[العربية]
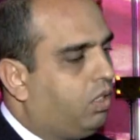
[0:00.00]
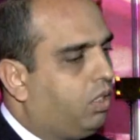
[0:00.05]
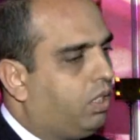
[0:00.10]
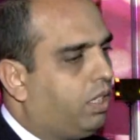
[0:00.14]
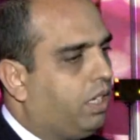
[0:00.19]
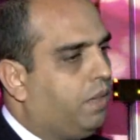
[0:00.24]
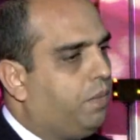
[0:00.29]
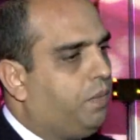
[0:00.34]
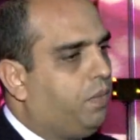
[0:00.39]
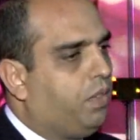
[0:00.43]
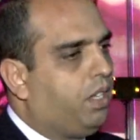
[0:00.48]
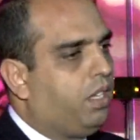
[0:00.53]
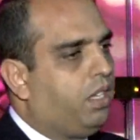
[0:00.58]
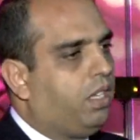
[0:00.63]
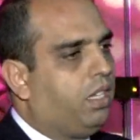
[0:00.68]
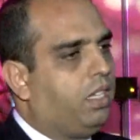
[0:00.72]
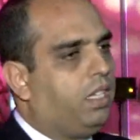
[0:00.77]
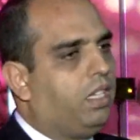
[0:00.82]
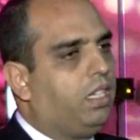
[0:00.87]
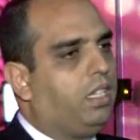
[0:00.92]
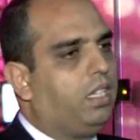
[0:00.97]
اوكي
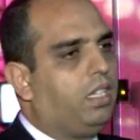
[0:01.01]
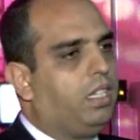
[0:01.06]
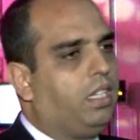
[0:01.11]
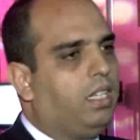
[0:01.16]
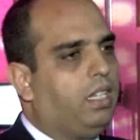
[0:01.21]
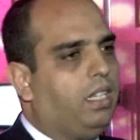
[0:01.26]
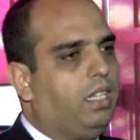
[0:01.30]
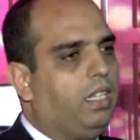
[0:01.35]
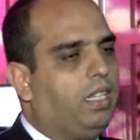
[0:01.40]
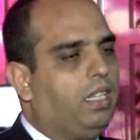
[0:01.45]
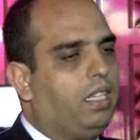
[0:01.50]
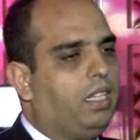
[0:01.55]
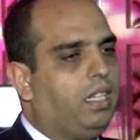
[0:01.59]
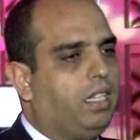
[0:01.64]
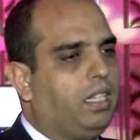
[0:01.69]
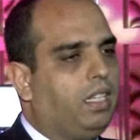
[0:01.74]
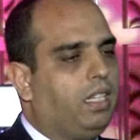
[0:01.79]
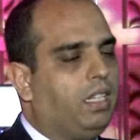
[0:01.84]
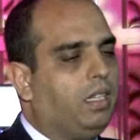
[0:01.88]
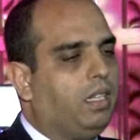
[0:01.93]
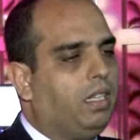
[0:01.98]
آه
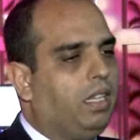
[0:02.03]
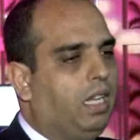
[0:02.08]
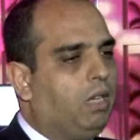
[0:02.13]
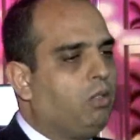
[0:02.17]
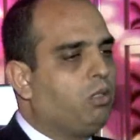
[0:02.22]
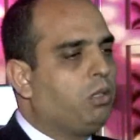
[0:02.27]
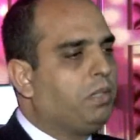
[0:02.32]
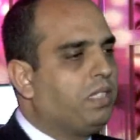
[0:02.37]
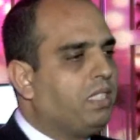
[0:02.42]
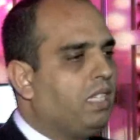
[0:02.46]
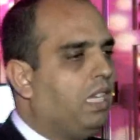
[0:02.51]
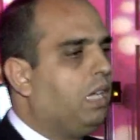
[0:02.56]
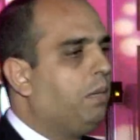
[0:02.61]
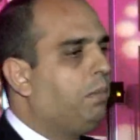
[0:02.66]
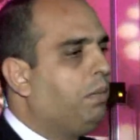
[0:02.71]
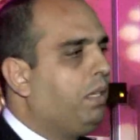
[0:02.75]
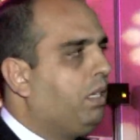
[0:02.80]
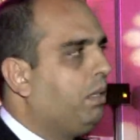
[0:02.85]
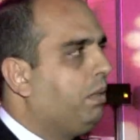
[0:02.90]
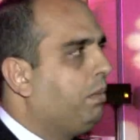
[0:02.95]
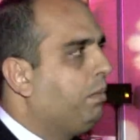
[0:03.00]
الحوزره
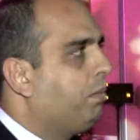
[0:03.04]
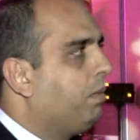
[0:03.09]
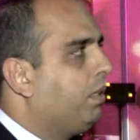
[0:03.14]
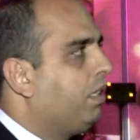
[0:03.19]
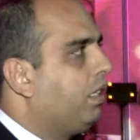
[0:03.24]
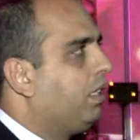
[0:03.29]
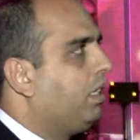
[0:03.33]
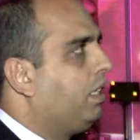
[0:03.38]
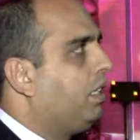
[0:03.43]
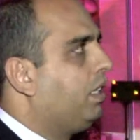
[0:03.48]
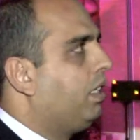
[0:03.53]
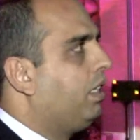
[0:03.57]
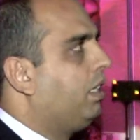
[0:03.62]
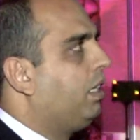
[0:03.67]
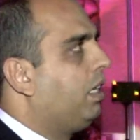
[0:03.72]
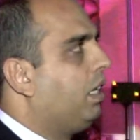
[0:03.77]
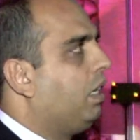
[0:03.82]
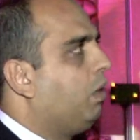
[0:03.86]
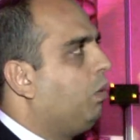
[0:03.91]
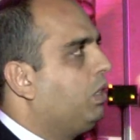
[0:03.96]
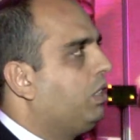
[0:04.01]
السحابيه
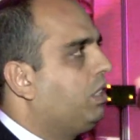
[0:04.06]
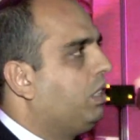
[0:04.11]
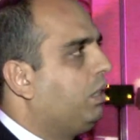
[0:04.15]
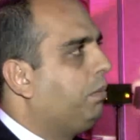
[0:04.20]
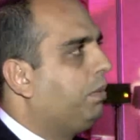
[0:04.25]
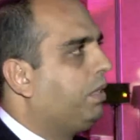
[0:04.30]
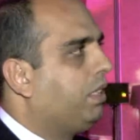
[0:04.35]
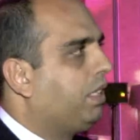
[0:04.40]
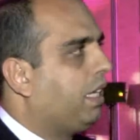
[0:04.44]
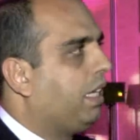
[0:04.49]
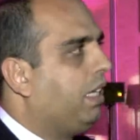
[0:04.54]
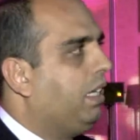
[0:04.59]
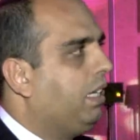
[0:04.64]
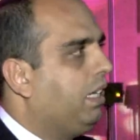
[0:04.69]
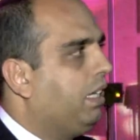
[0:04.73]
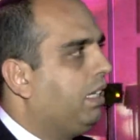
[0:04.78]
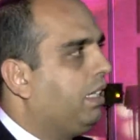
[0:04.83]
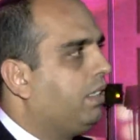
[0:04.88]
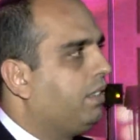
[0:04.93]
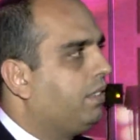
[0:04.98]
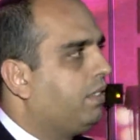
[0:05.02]
آه، اول شيء بتخلي
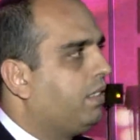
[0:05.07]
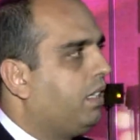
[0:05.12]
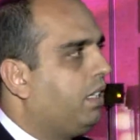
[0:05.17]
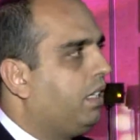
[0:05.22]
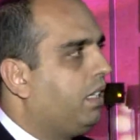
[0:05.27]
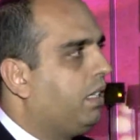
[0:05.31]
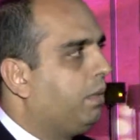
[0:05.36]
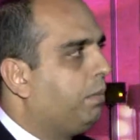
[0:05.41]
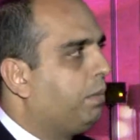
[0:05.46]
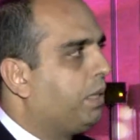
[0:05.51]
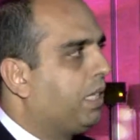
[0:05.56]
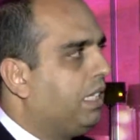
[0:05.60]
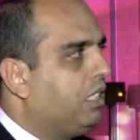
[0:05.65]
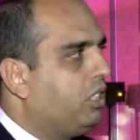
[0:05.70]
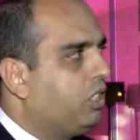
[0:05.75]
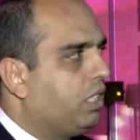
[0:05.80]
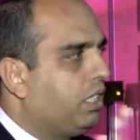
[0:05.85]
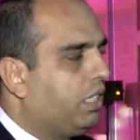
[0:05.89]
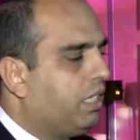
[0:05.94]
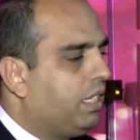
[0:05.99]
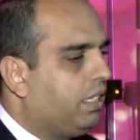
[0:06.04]
الانسان آه، بتخلي
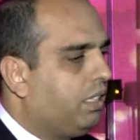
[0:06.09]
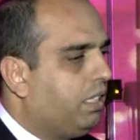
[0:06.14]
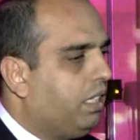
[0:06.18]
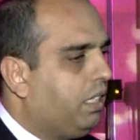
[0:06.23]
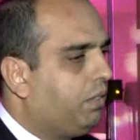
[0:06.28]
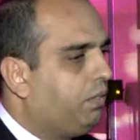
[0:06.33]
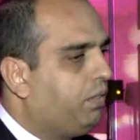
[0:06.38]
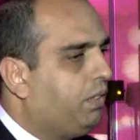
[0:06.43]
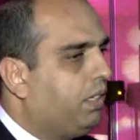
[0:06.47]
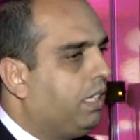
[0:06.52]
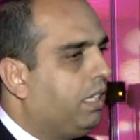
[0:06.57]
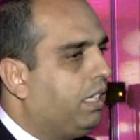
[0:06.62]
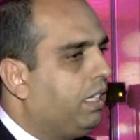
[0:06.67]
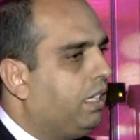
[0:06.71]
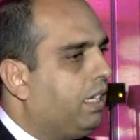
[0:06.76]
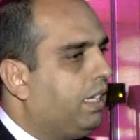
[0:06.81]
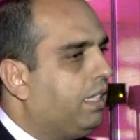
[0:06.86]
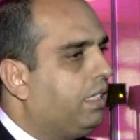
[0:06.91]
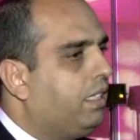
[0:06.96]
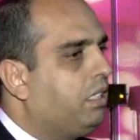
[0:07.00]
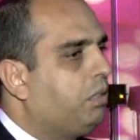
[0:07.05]
الشركات تعرف
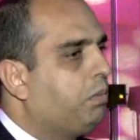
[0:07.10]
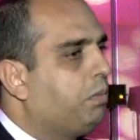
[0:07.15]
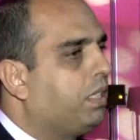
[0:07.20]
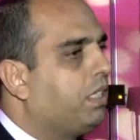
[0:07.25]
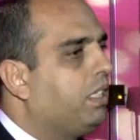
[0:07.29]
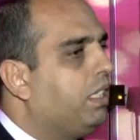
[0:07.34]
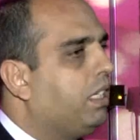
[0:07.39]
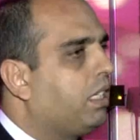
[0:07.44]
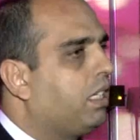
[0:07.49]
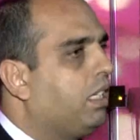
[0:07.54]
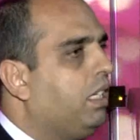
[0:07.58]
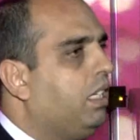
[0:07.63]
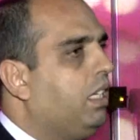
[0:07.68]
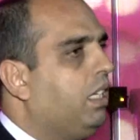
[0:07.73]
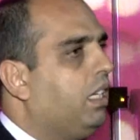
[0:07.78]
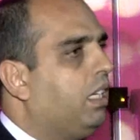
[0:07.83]
آه، قديش مقدار